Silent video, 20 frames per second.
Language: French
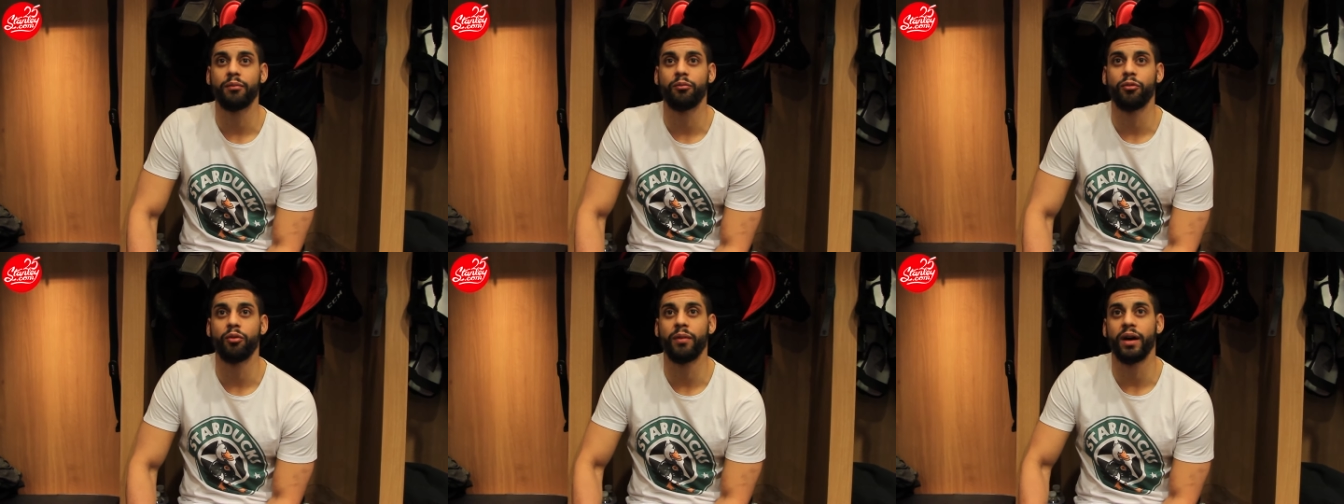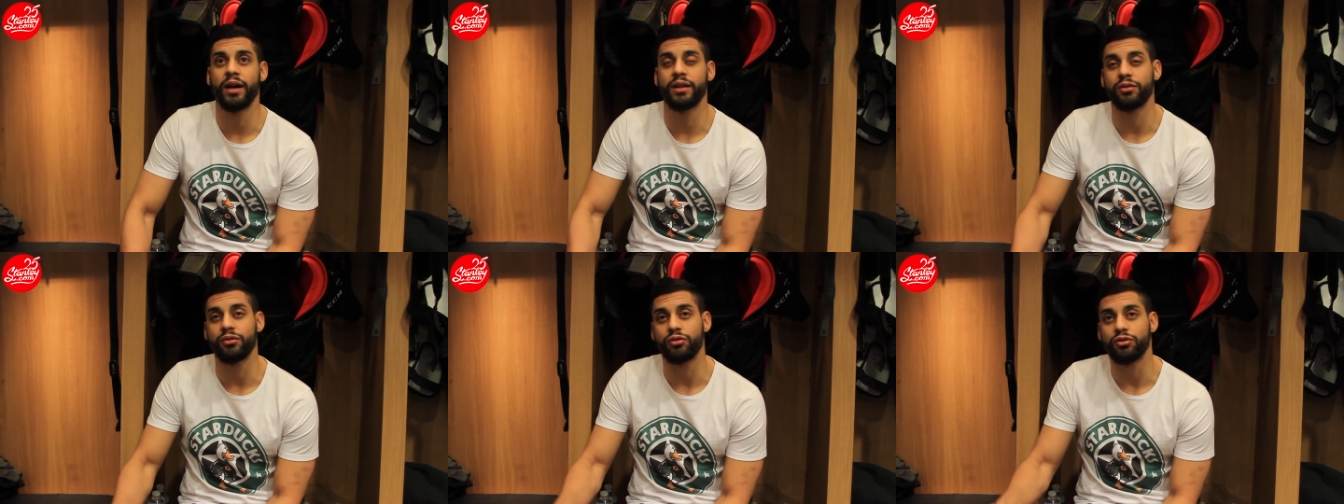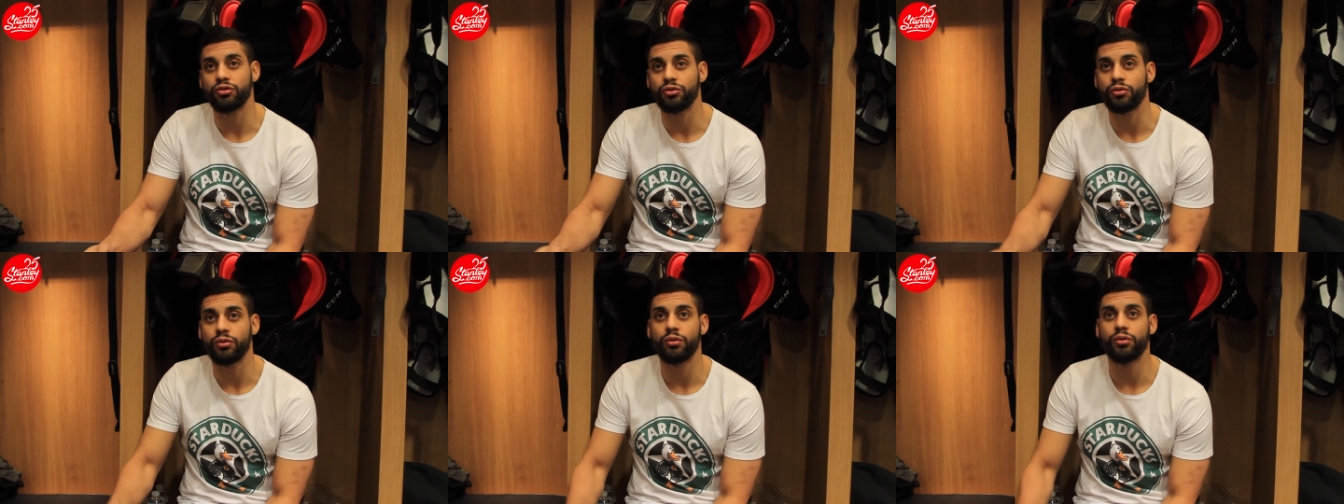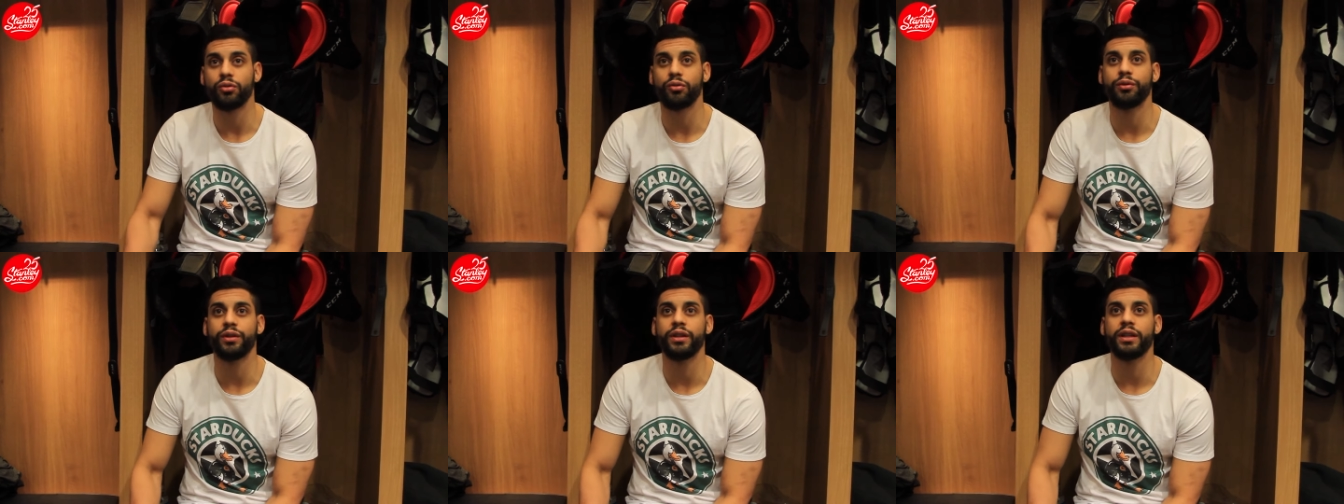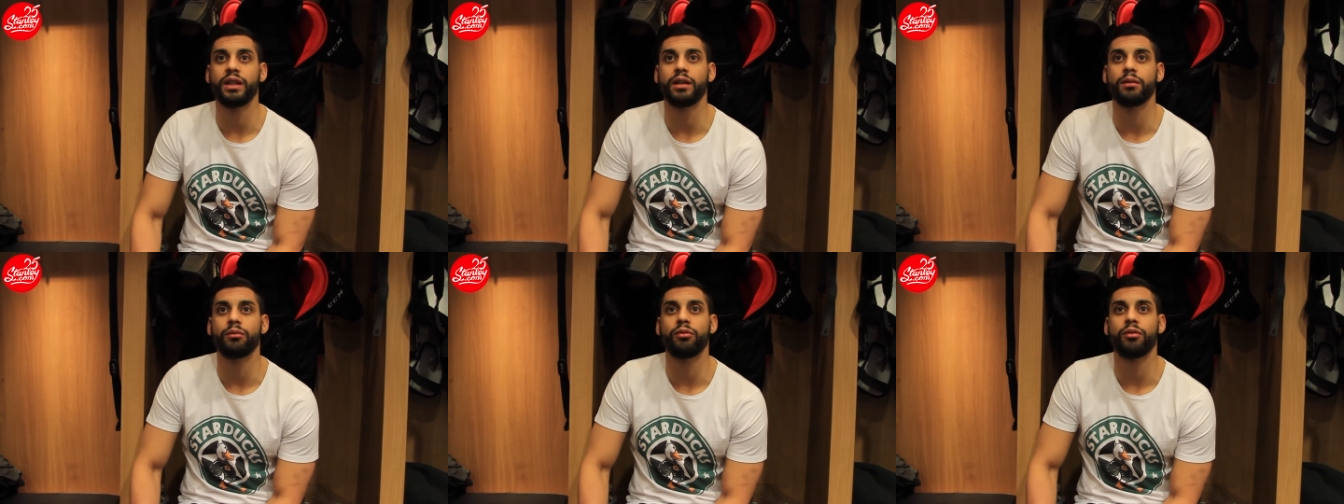bon, bah attention, lui
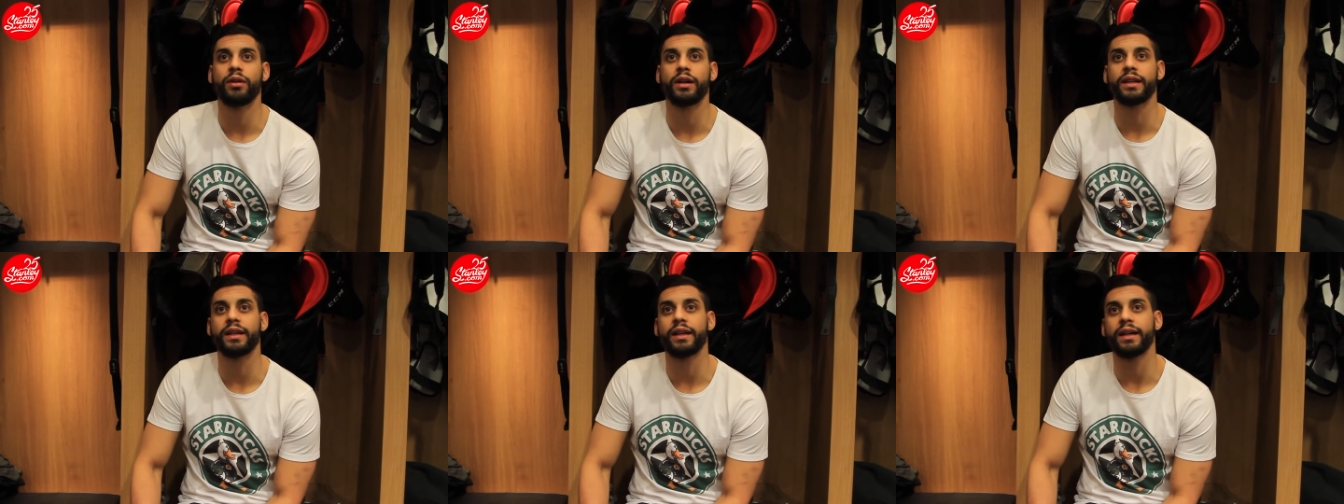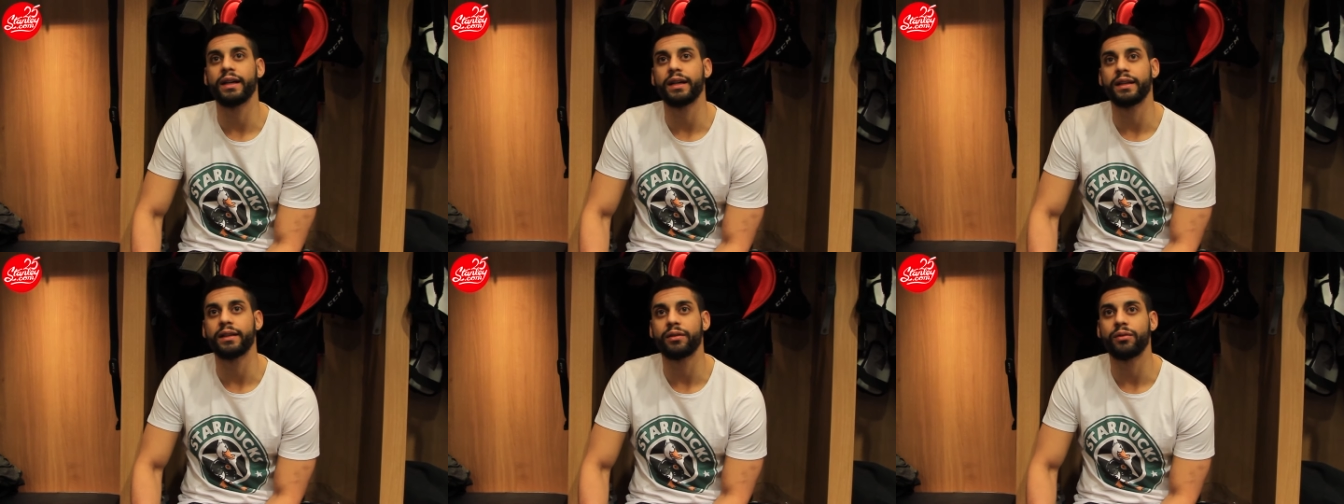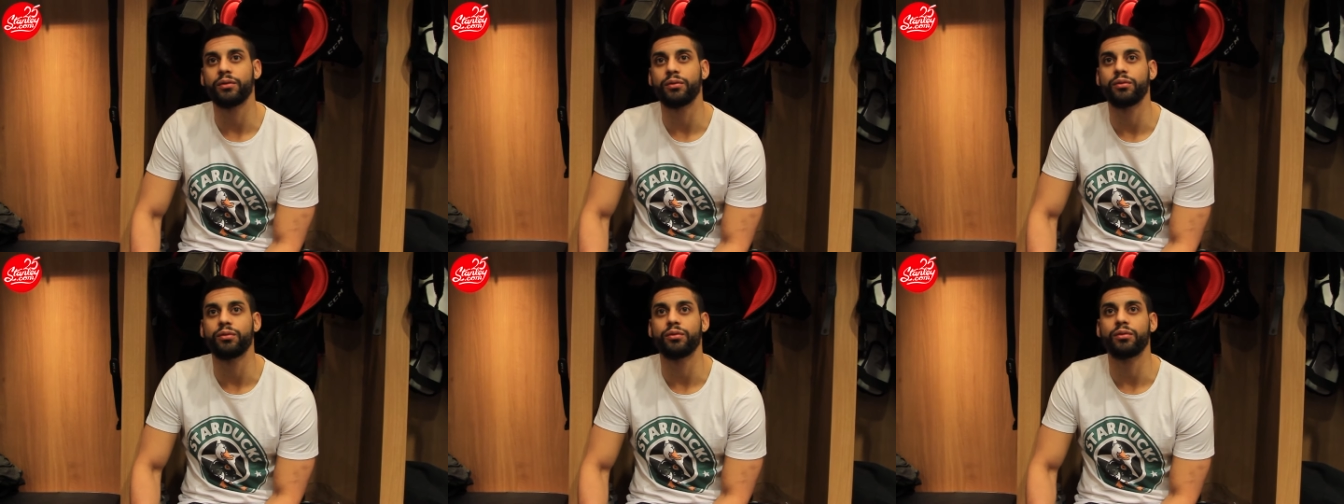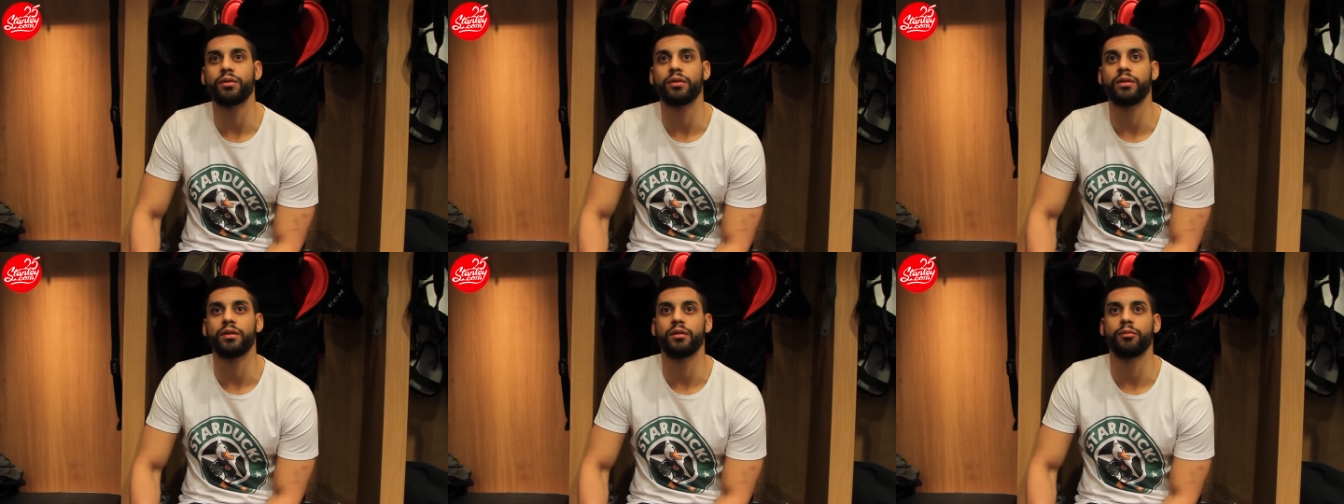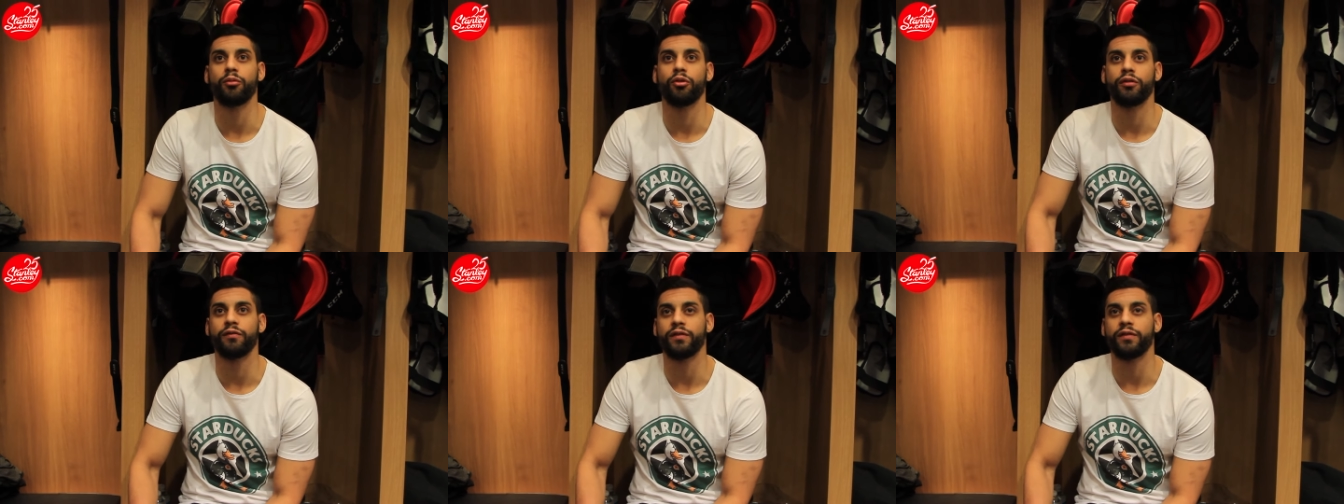il est bon à 4 ou bon,